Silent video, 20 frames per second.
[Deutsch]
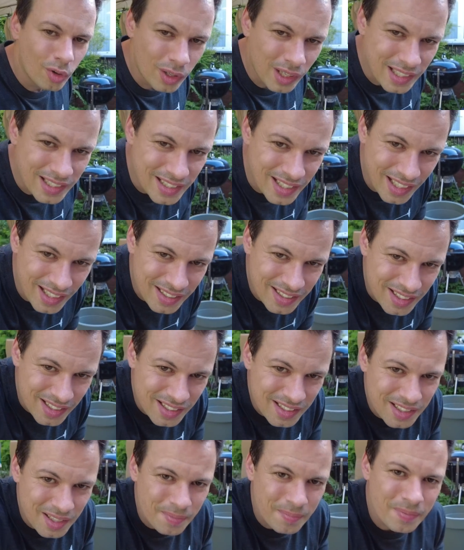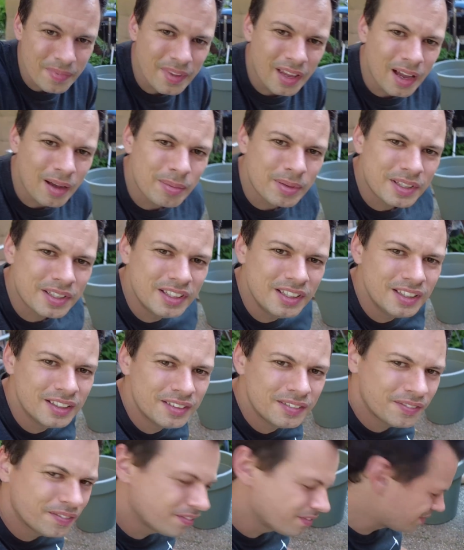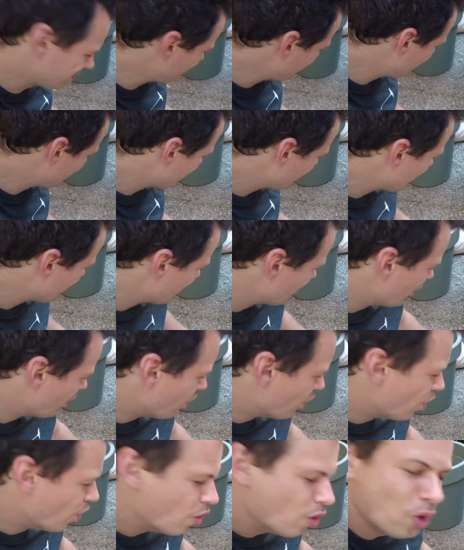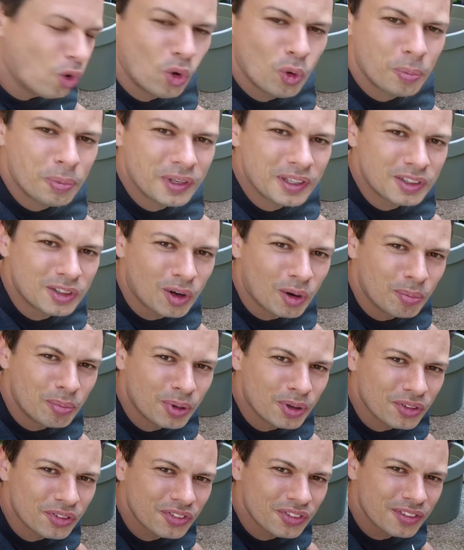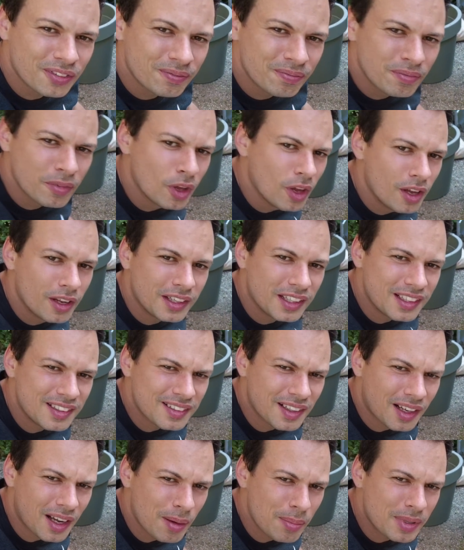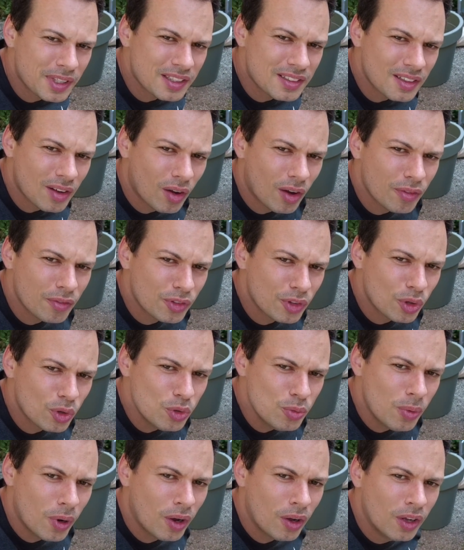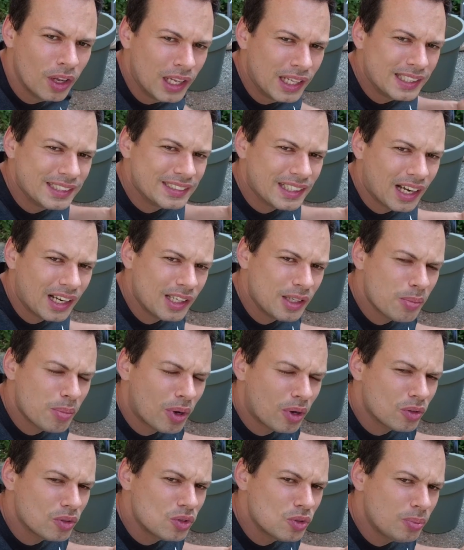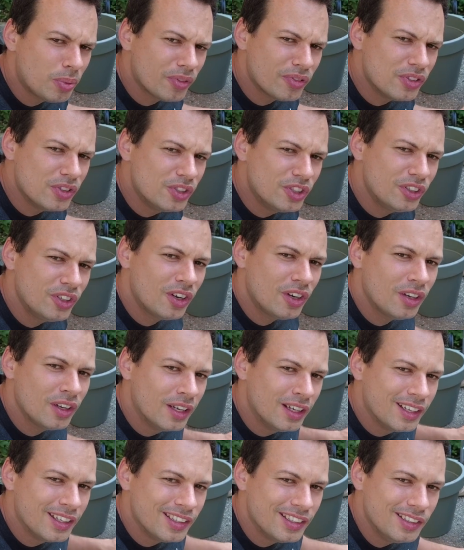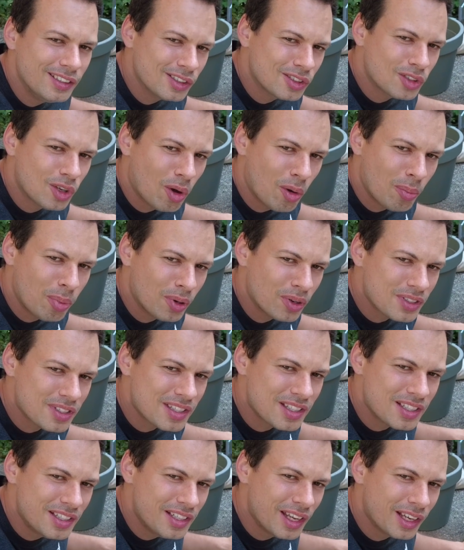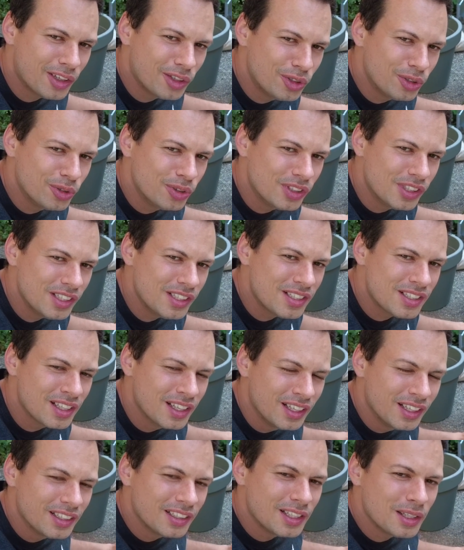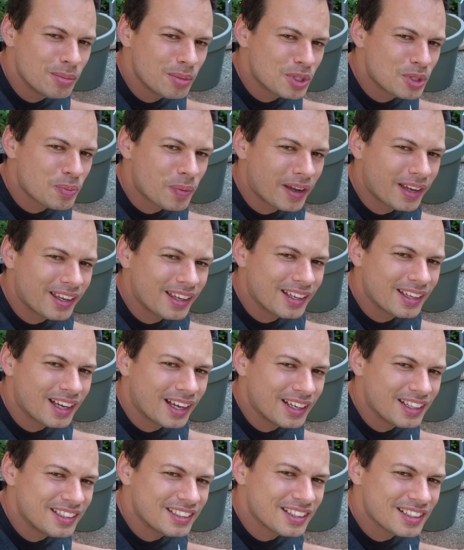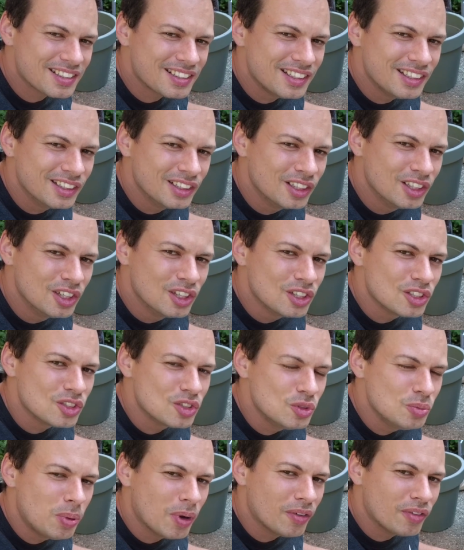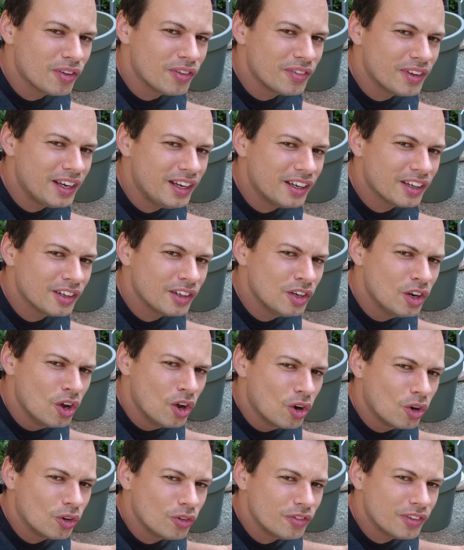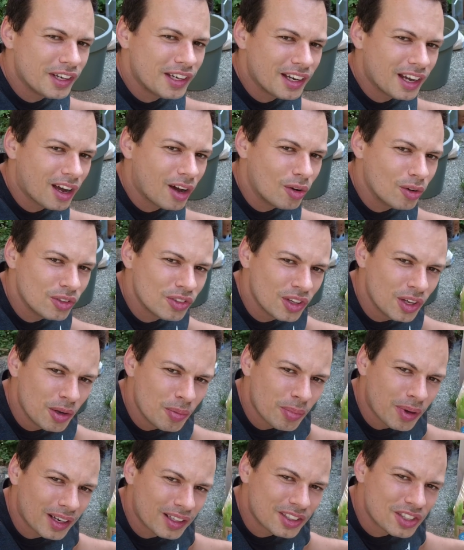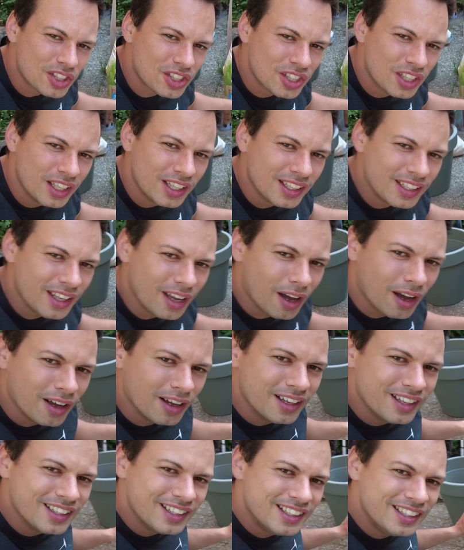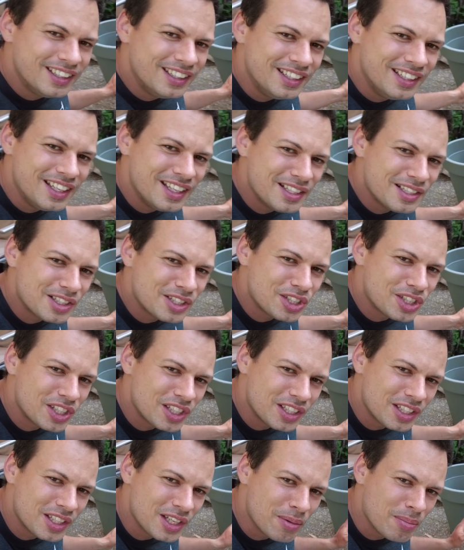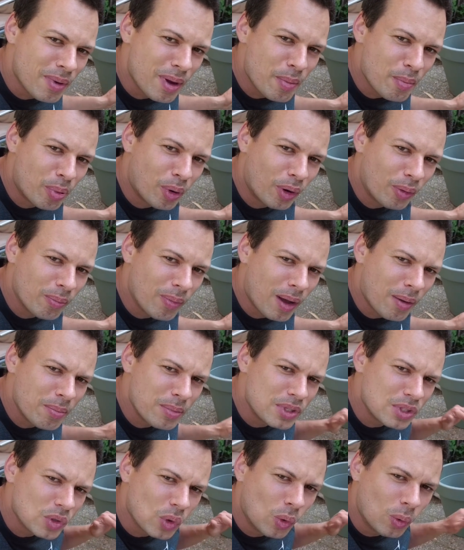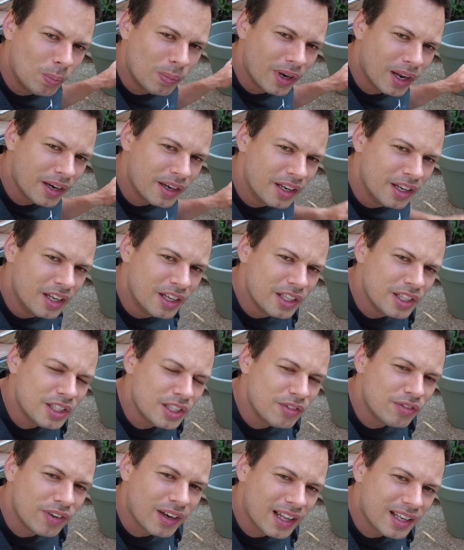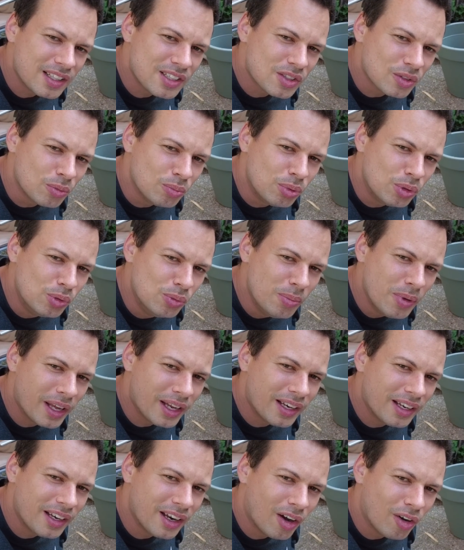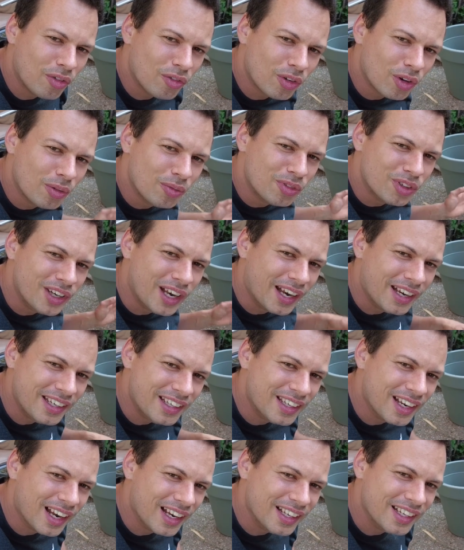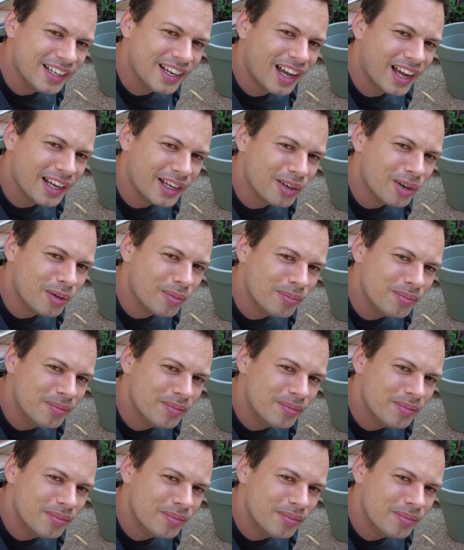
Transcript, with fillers: Und als nächstes habe ich hier Hochbeetkompost. Den Sack habe ich jetzt auch einfach noch über. Dahlien brauchen super viel Dünger. Hier ist Kompost, der gedüngt ist. Dementsprechend kann ich das hier super verwenden und werde daraus praktisch ja, hier die nächste Schicht in meinem Pott machen, bis oben dann die Pflanz- und Blumenerde draufkommt, wo dann die Dahlien reinkommen.